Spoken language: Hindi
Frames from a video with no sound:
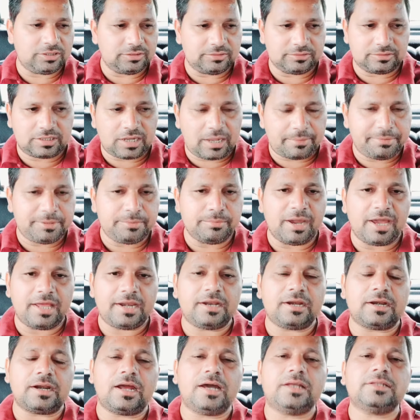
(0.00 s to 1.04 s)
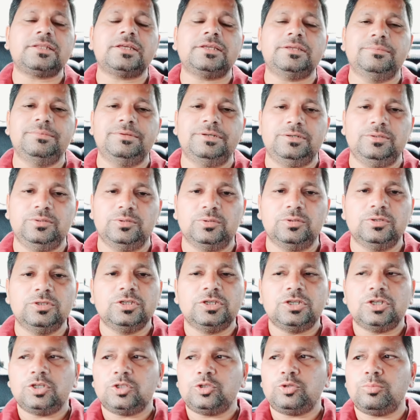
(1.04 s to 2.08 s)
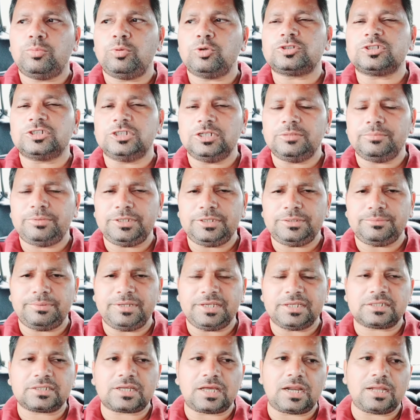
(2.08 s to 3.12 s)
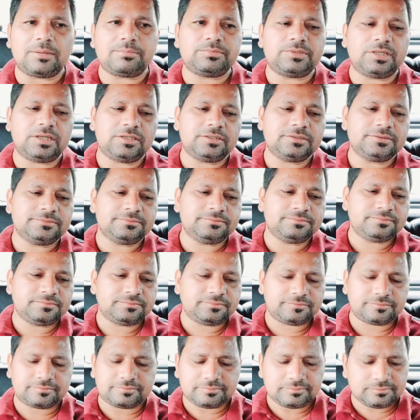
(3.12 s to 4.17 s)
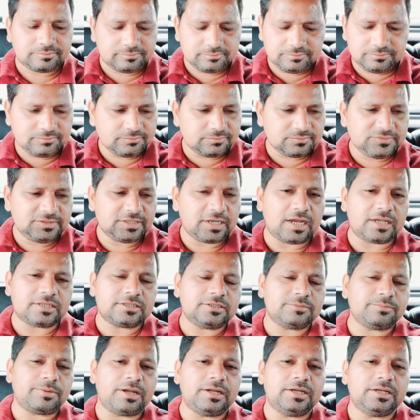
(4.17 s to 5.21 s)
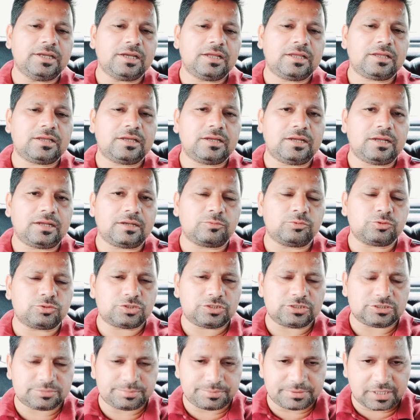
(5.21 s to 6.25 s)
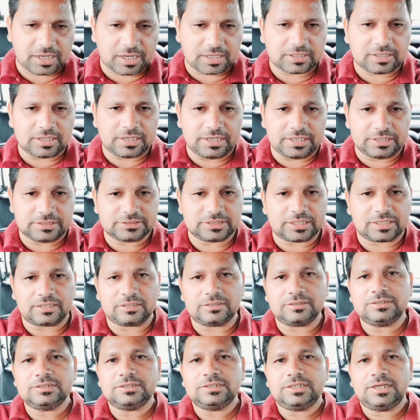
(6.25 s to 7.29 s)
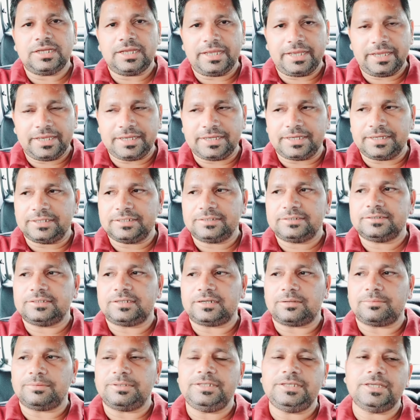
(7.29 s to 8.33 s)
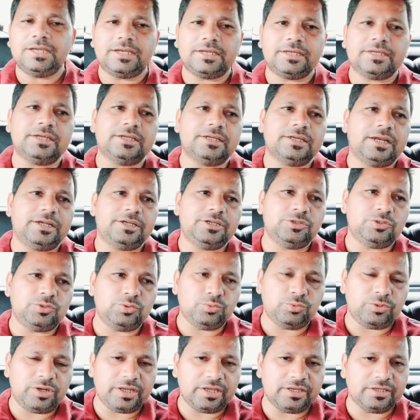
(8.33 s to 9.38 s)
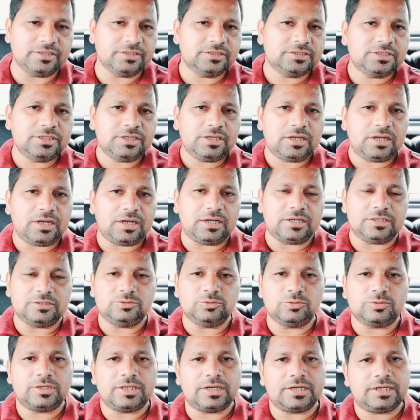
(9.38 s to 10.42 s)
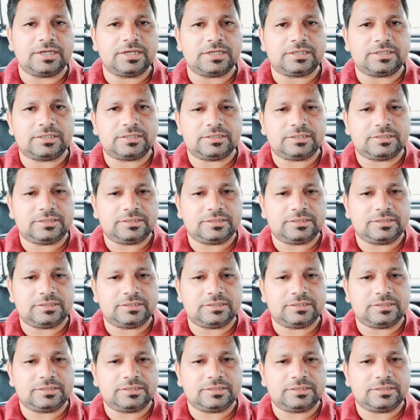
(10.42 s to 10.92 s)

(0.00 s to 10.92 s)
ये काफ़ी वायरल रहा था ये वीडियो तो वो सीन भी बेहद ख़राब था हार्दिक पांड्या आ, कुछ इस प्रकार का नेचर है रवैया है एटीट्यूड है आ, जो क्रिकेट